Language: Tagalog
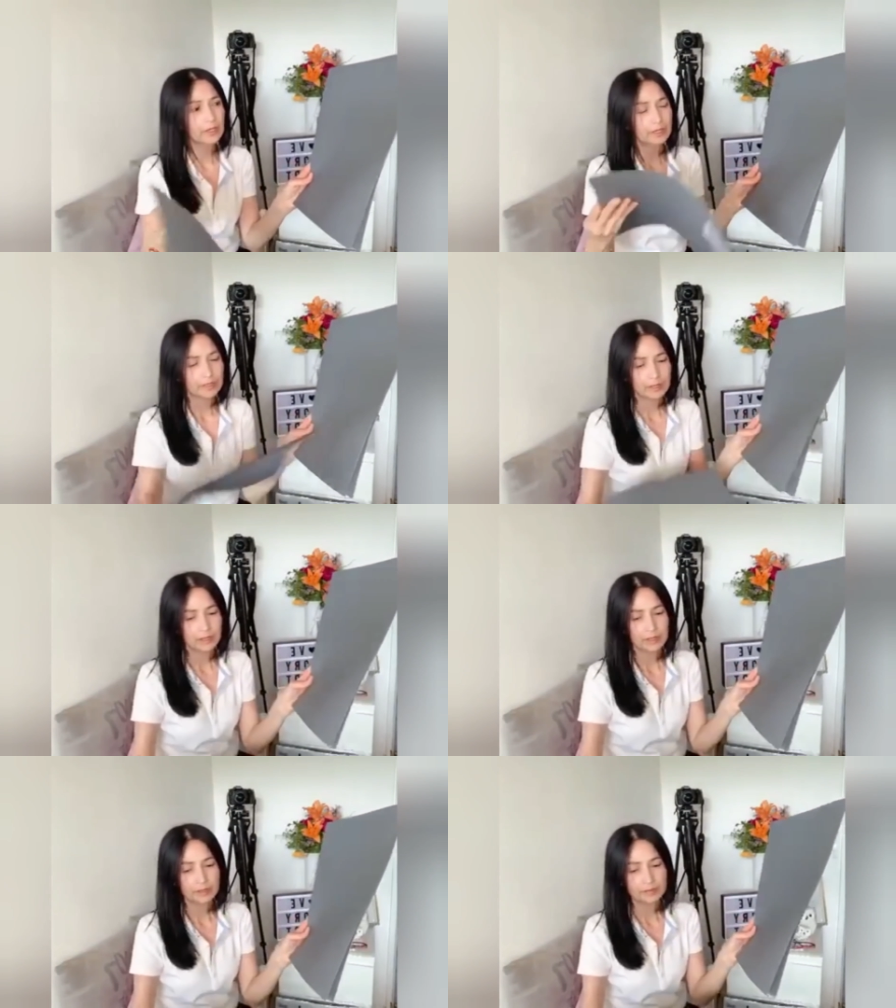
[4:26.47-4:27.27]

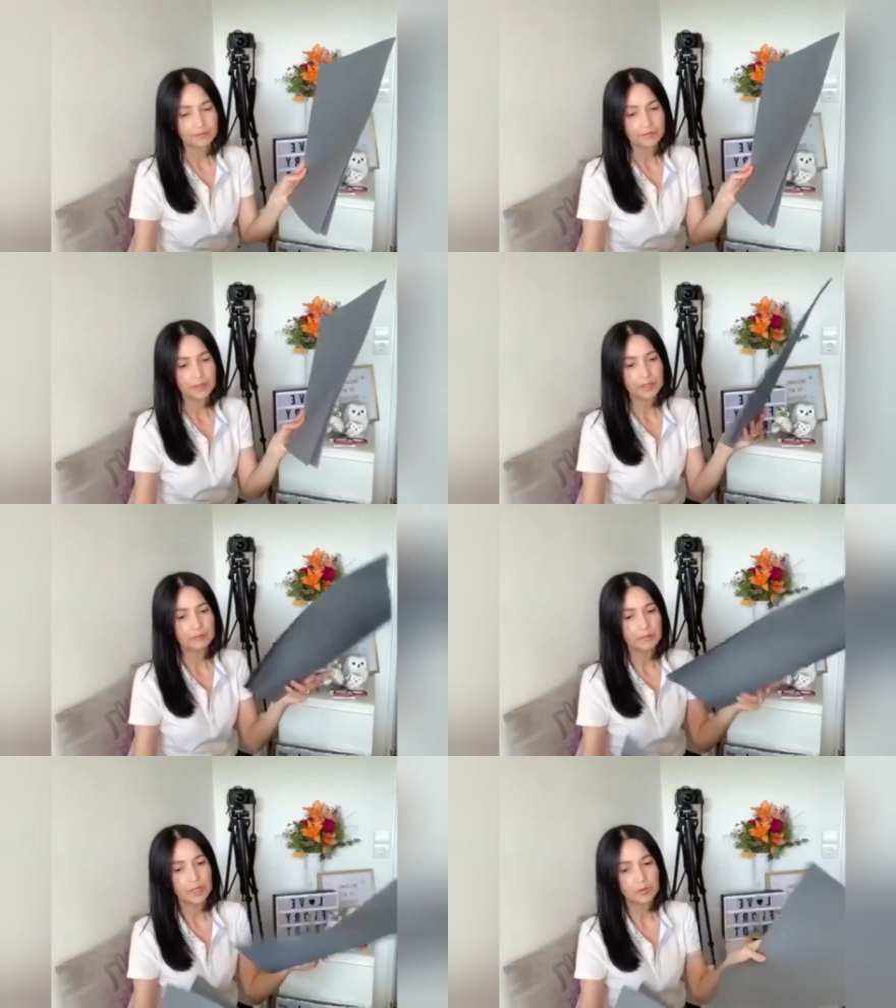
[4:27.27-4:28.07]
Uh, kung
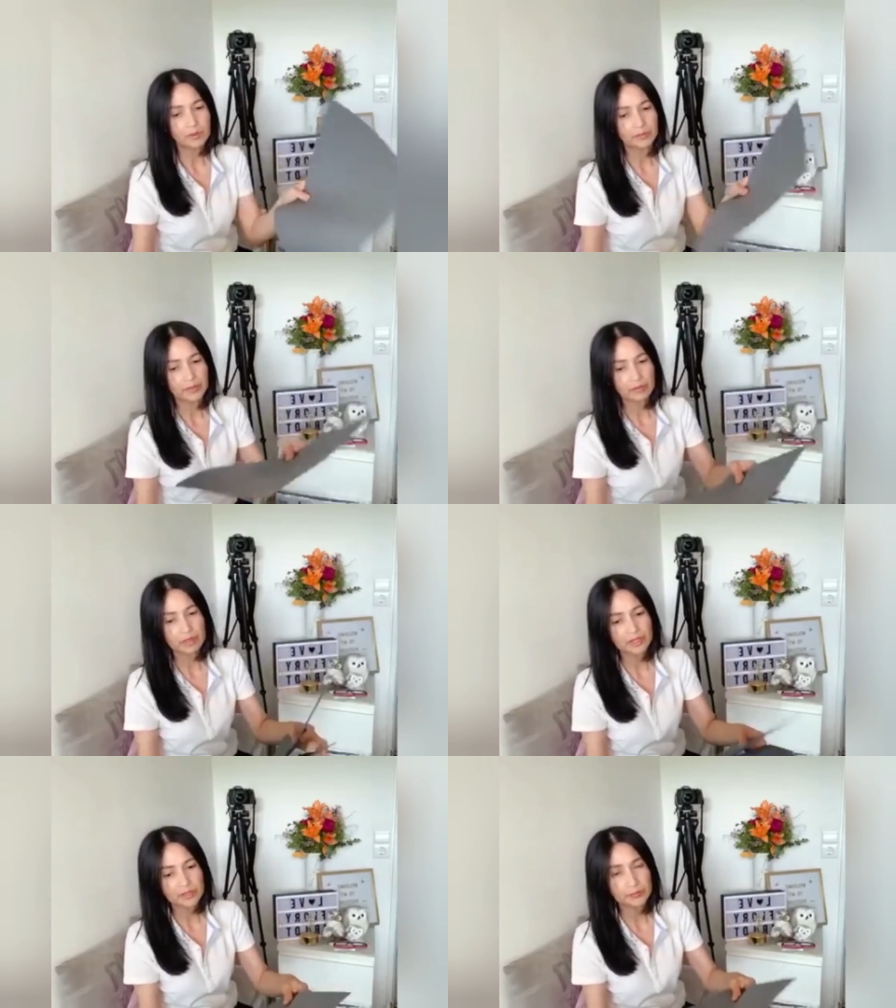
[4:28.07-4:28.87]
halimbawa meron lang
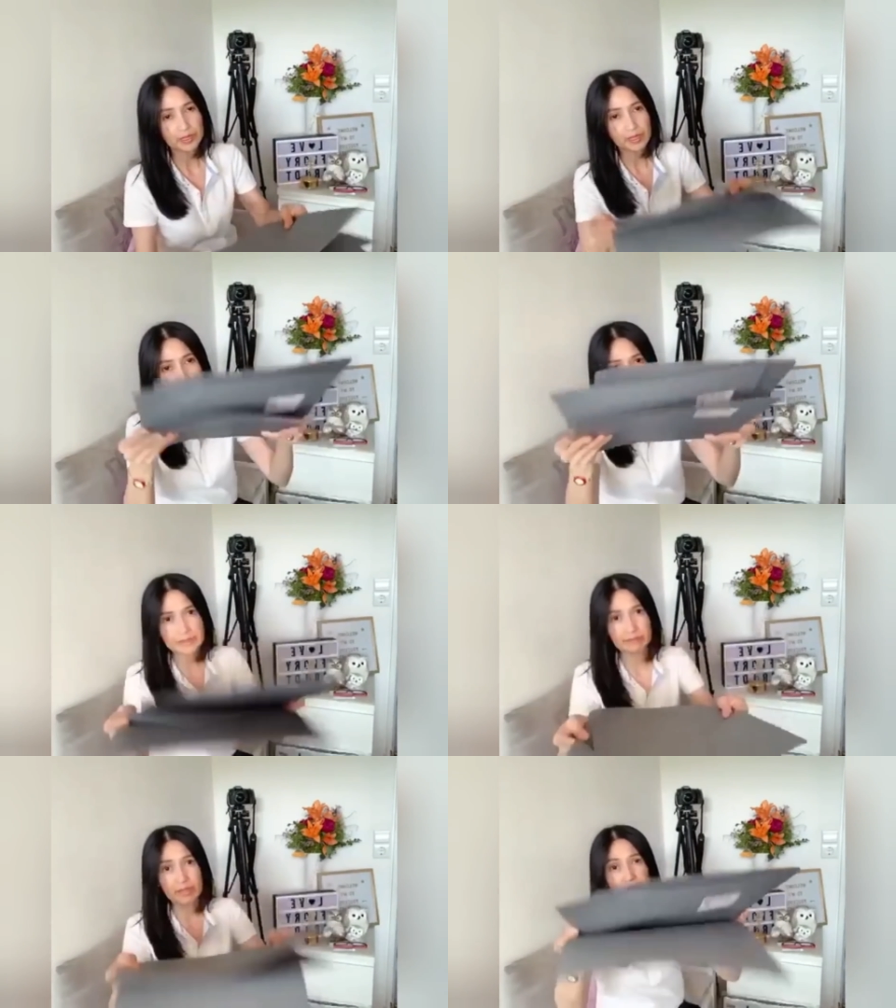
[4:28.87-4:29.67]
kayo paglalagyan,
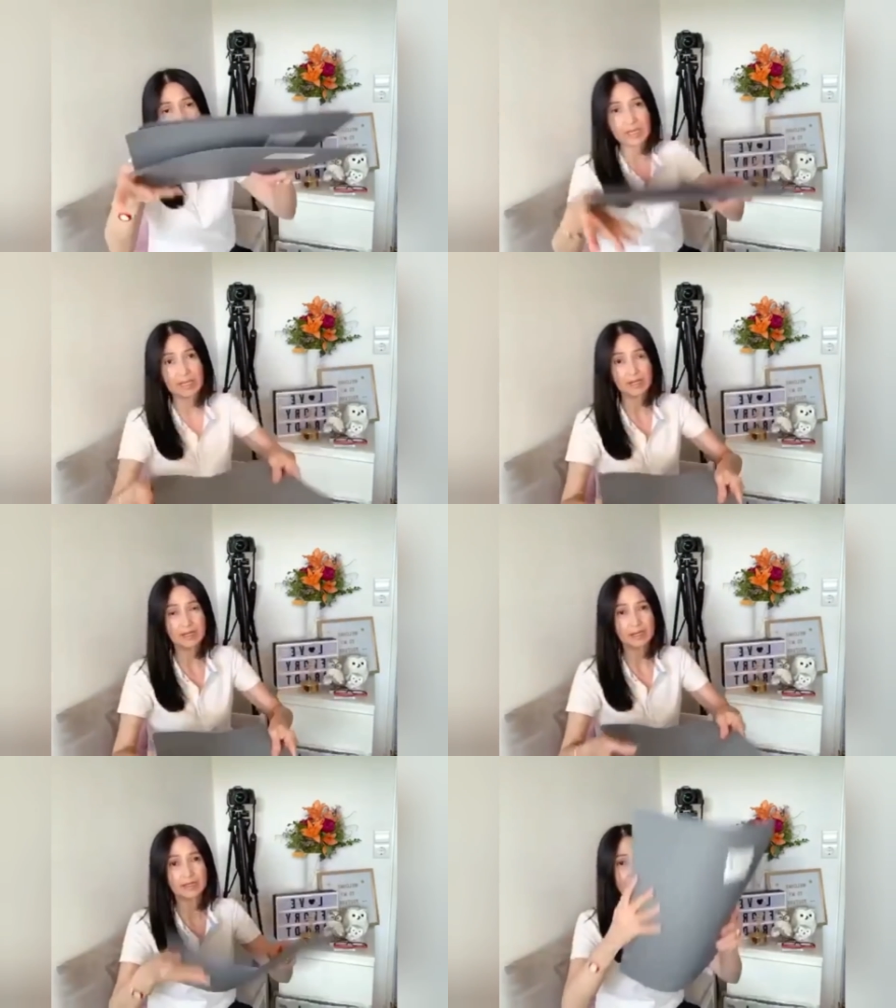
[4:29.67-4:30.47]
baka
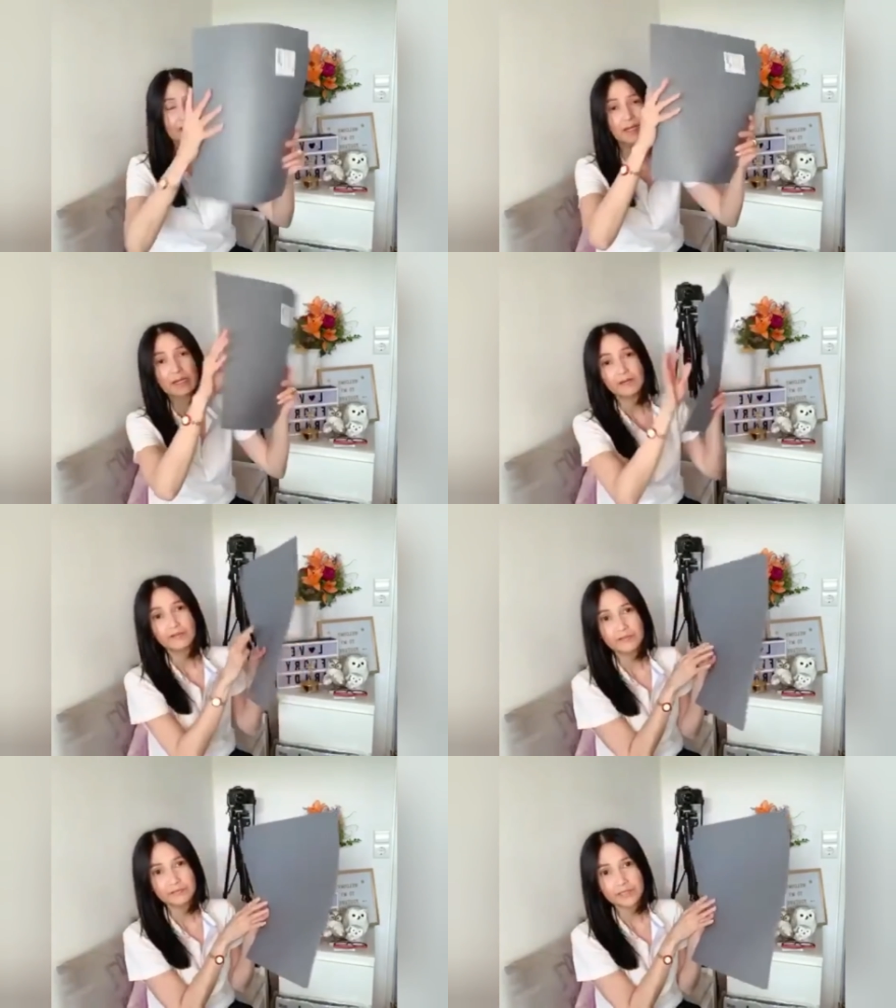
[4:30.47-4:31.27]
kailanganin, eh,
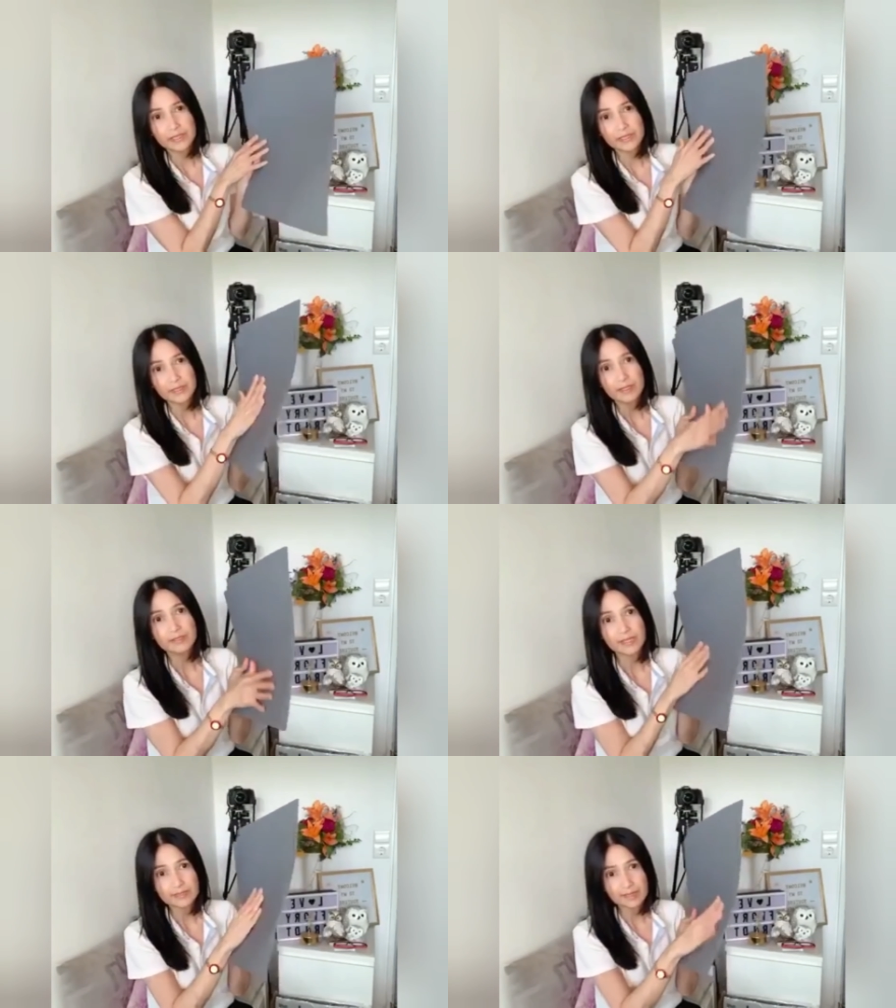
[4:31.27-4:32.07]
50
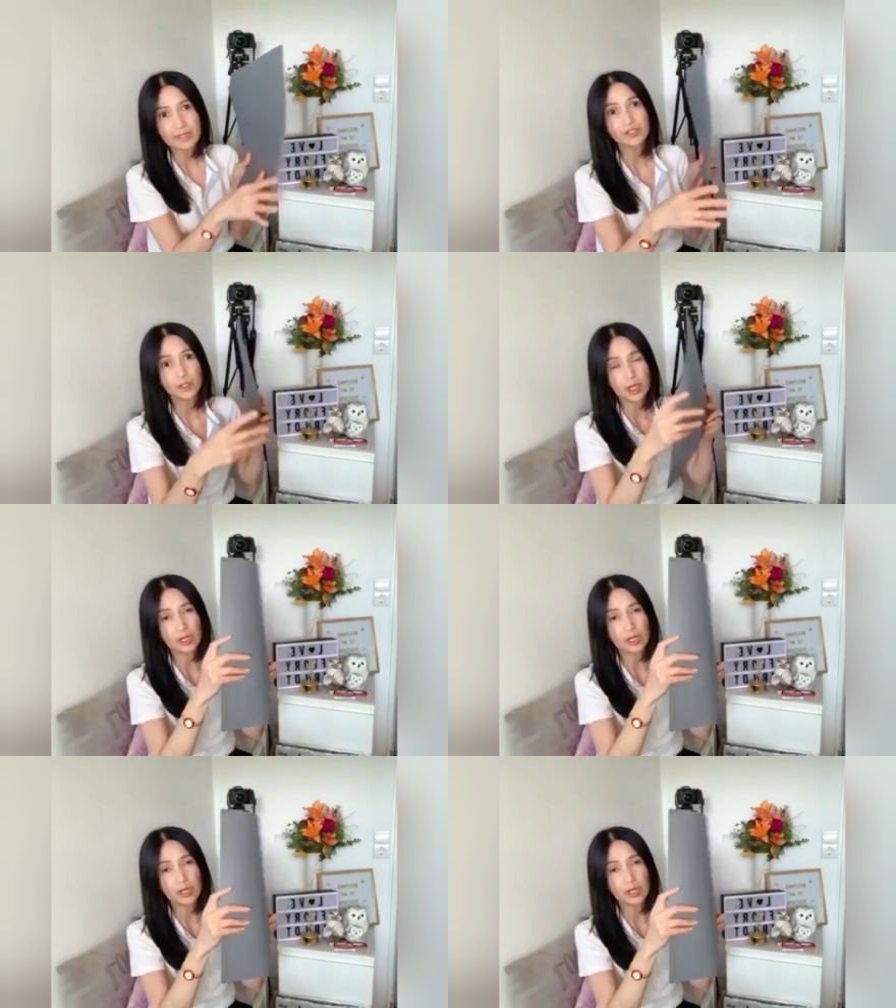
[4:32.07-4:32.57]
cents lang siya.